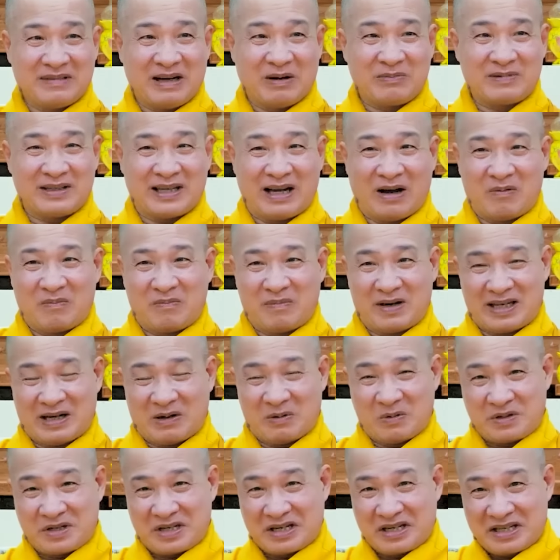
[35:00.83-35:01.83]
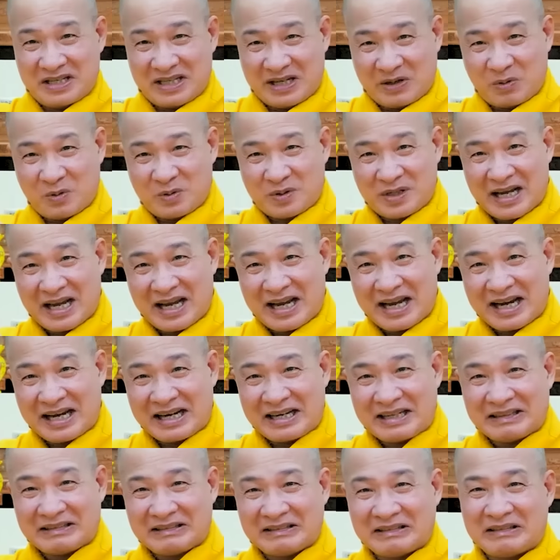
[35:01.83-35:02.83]
Ông chồng mà nhậu xỉn nhậu
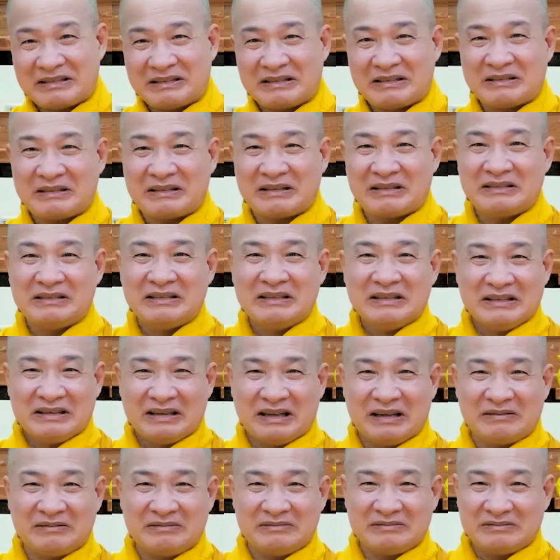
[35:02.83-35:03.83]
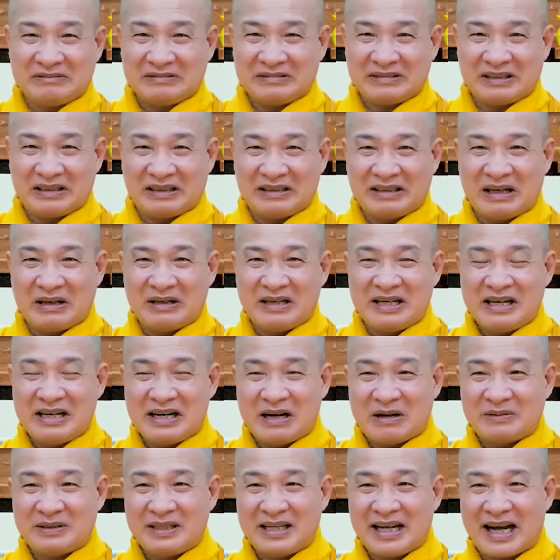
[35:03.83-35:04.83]
sai, thôi ông ở đây đi
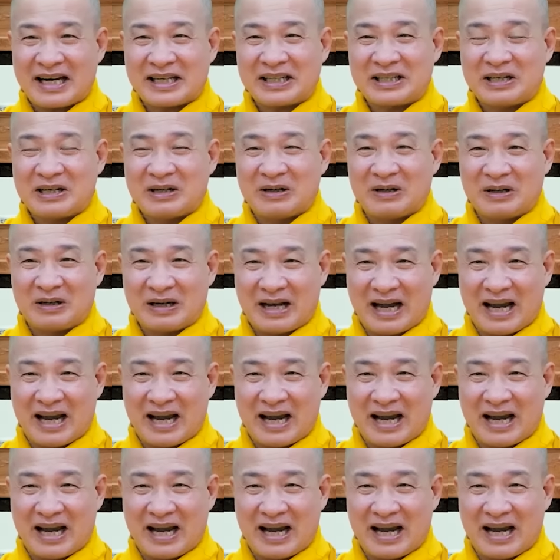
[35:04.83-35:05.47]
đâu đi hát cho rồi,